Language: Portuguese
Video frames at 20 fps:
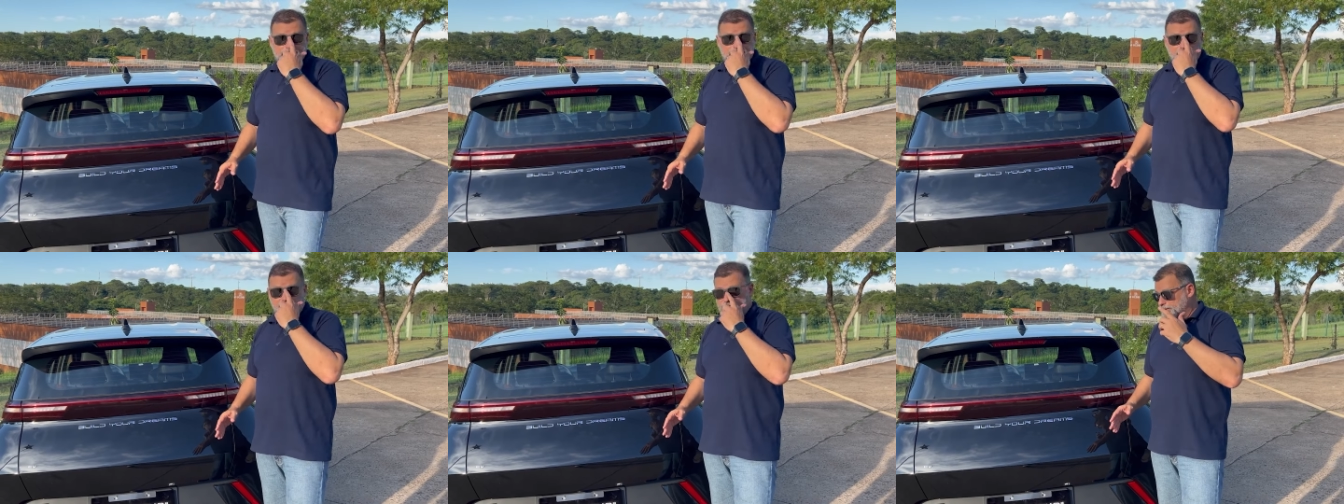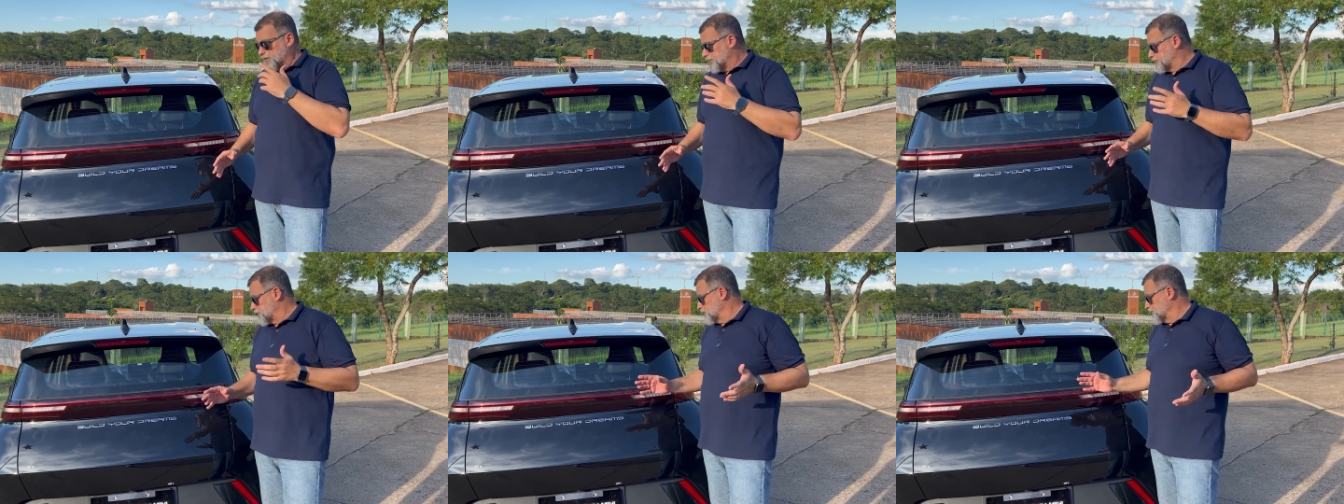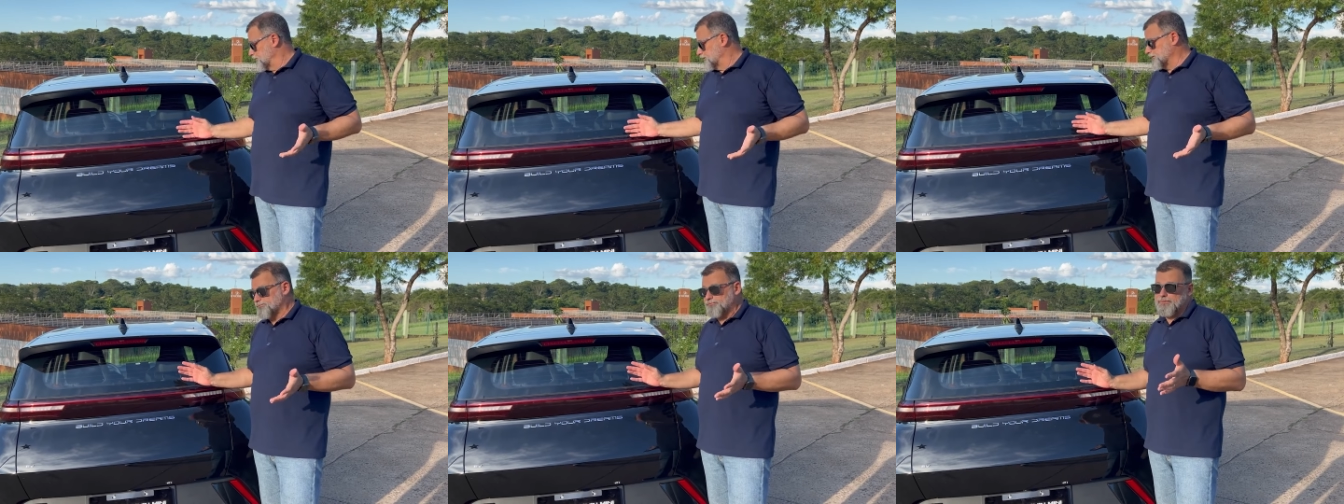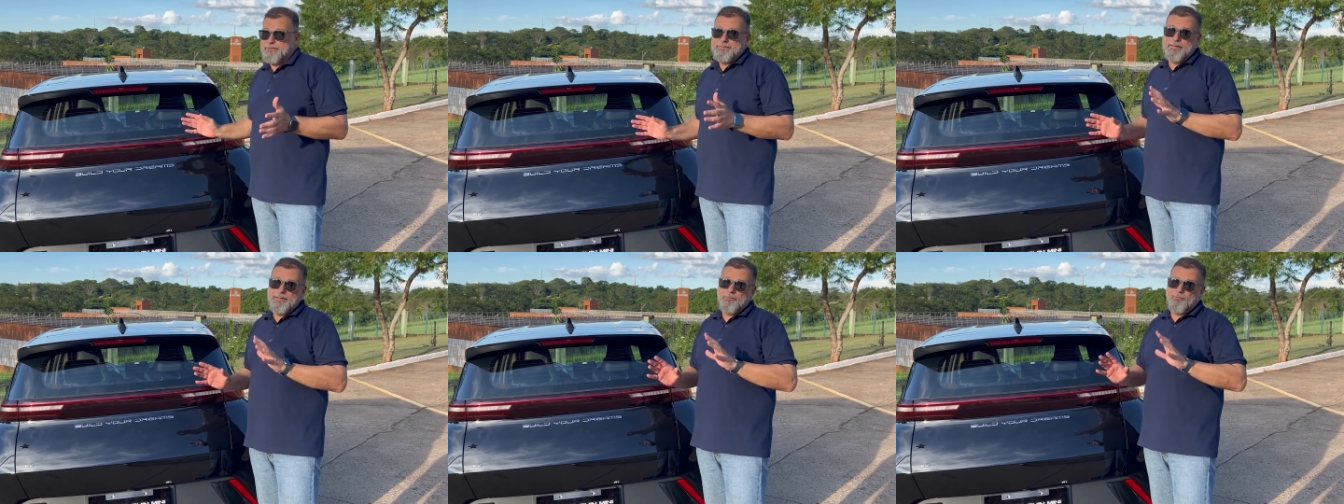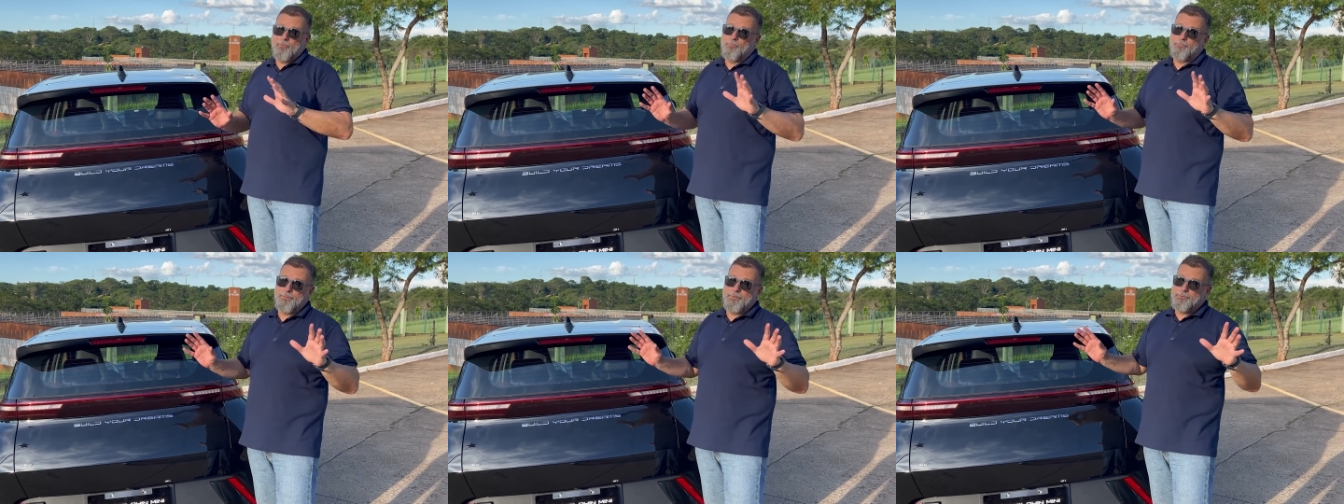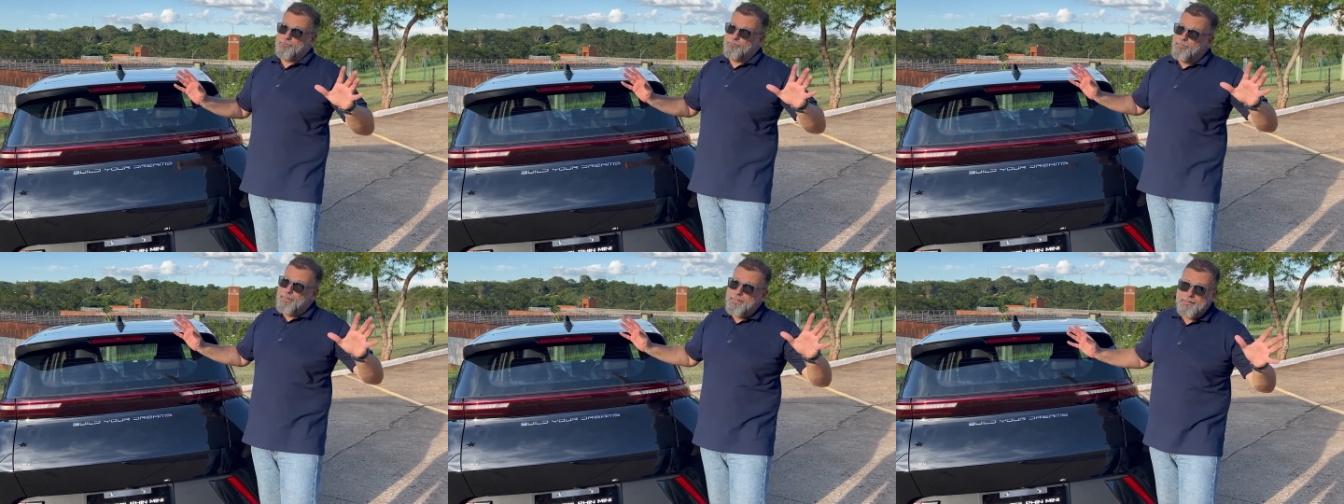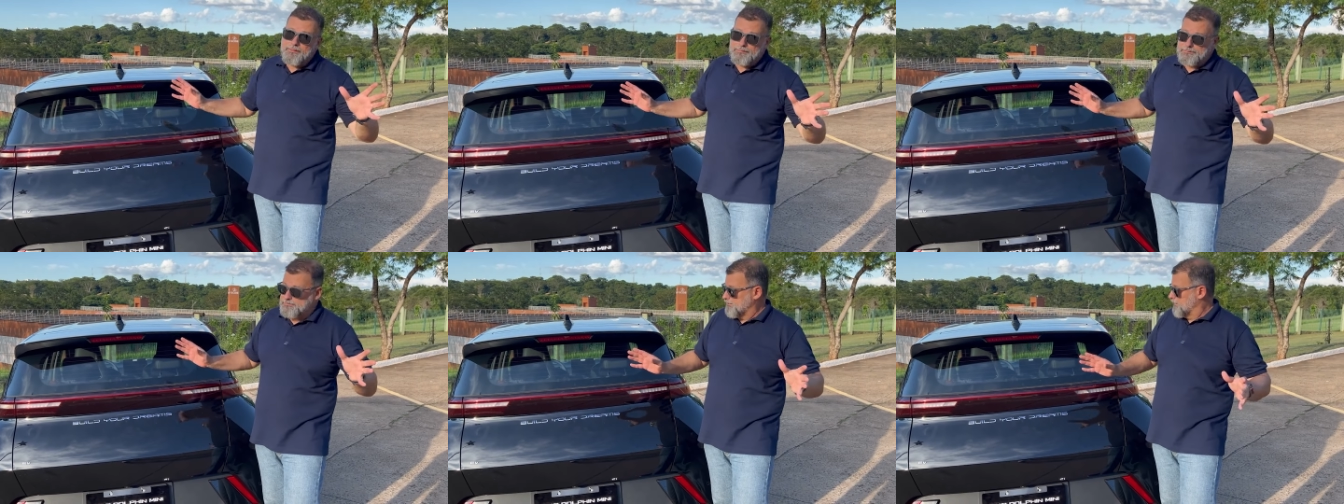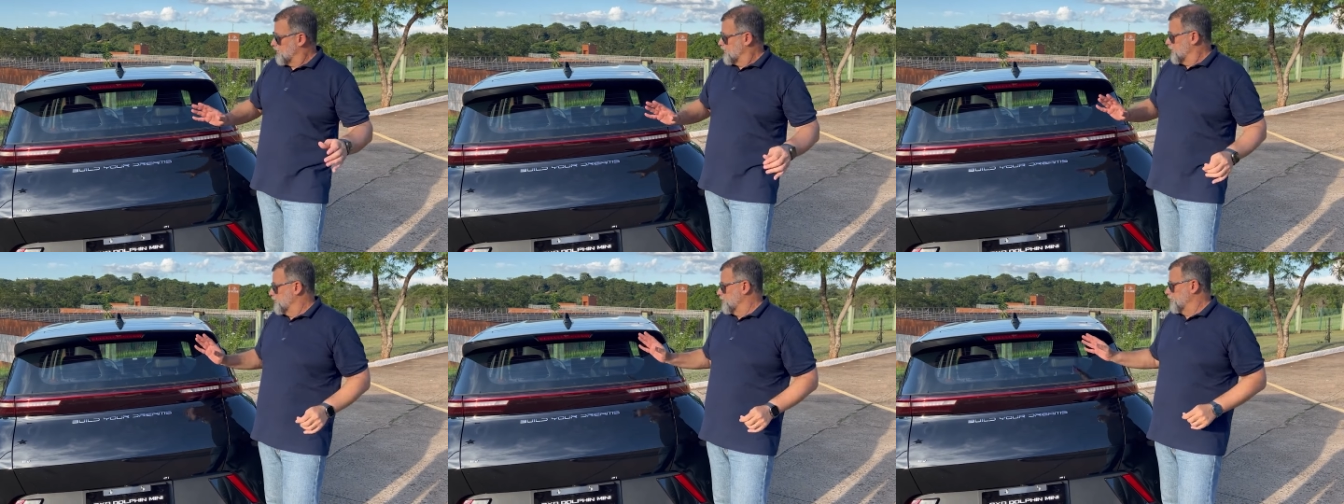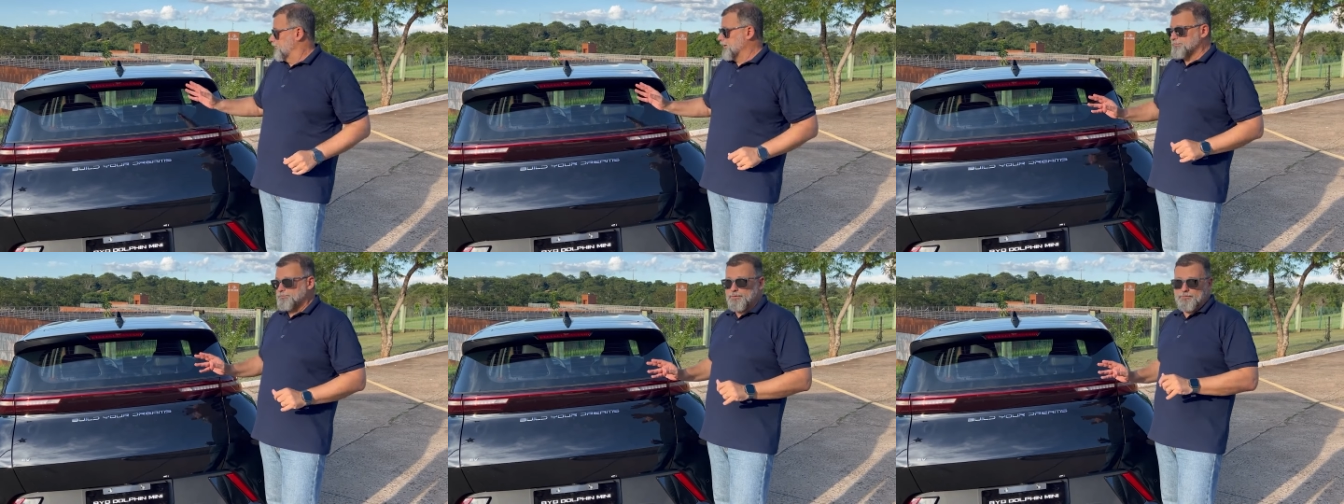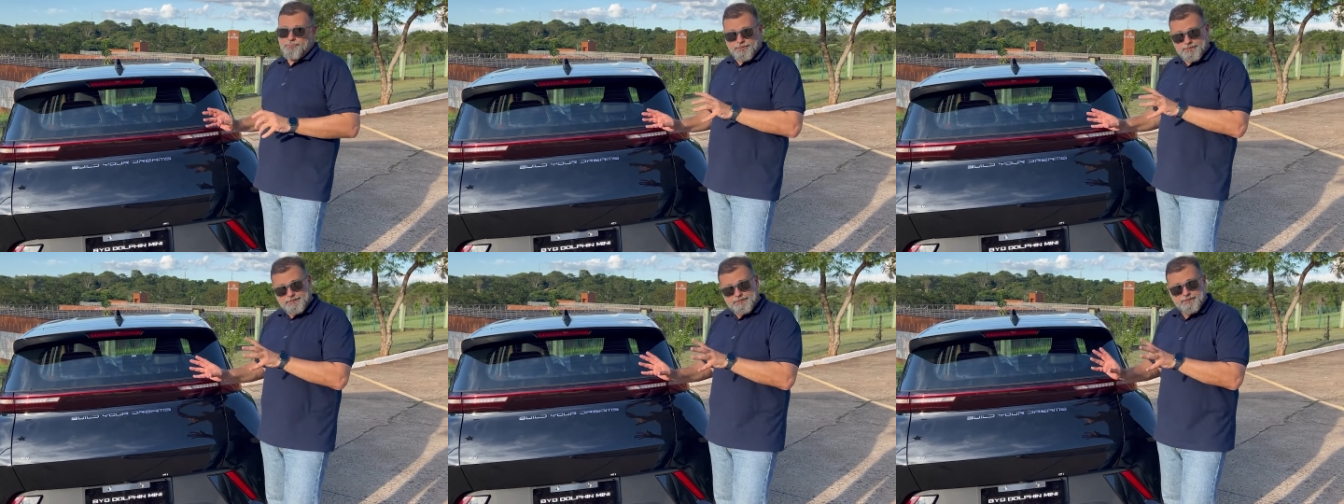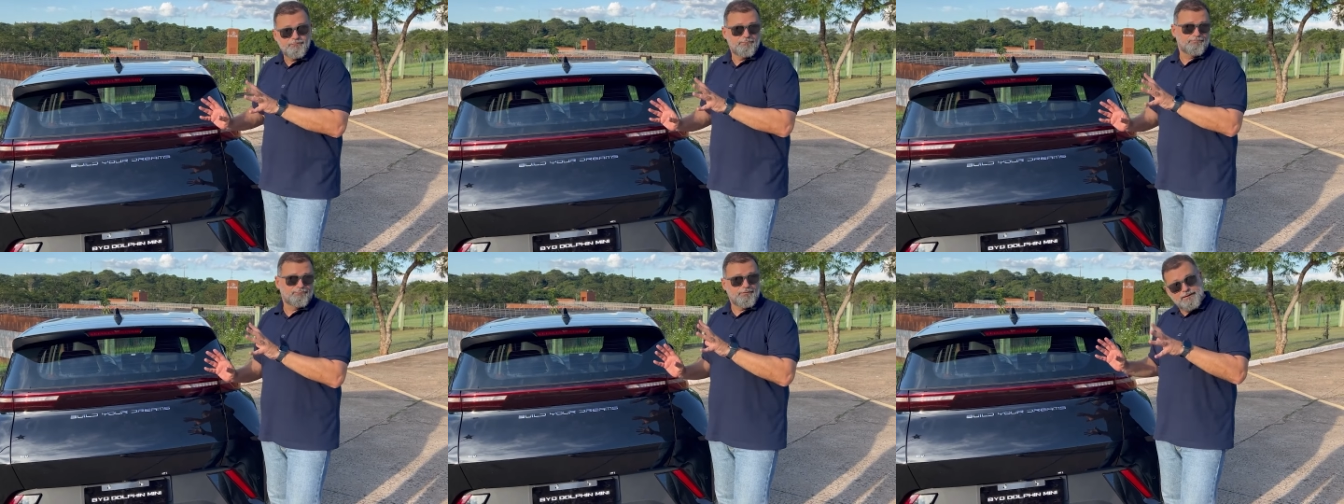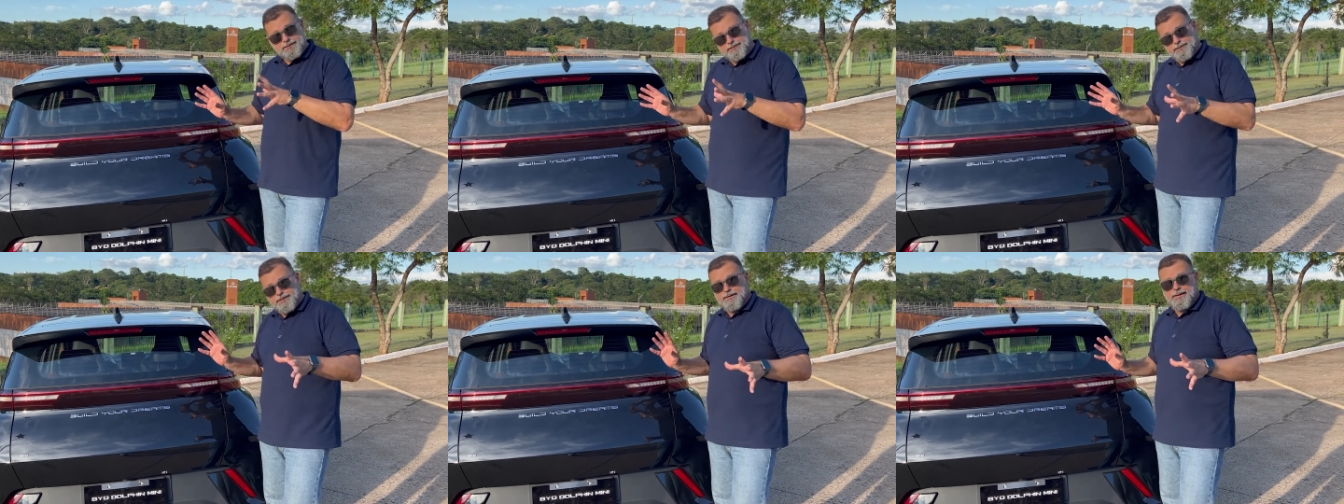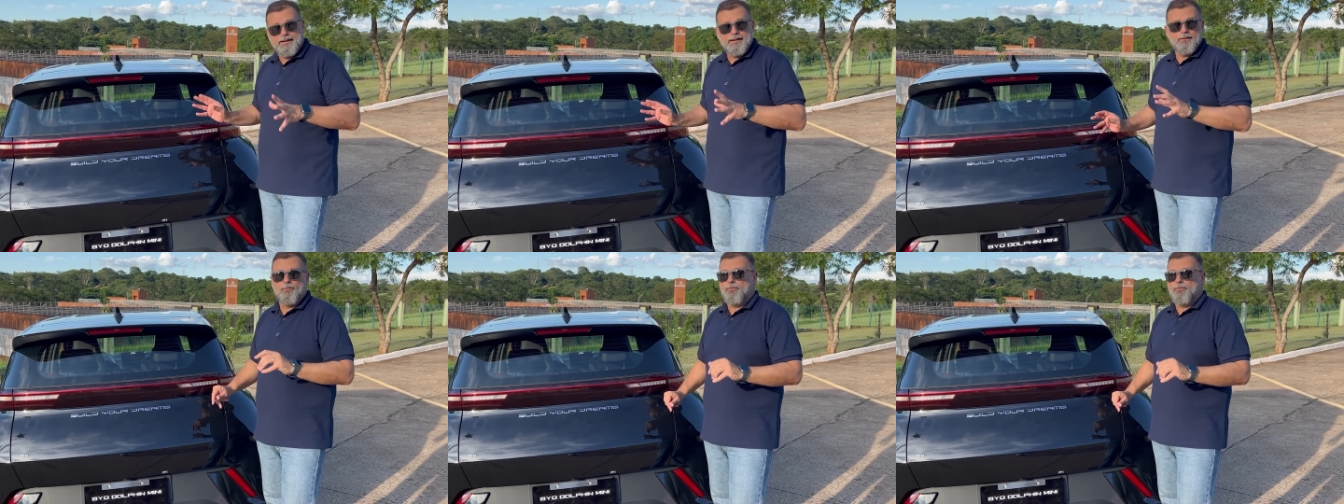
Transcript: talvez para você fazer a compra do mês mas para você fazer aquela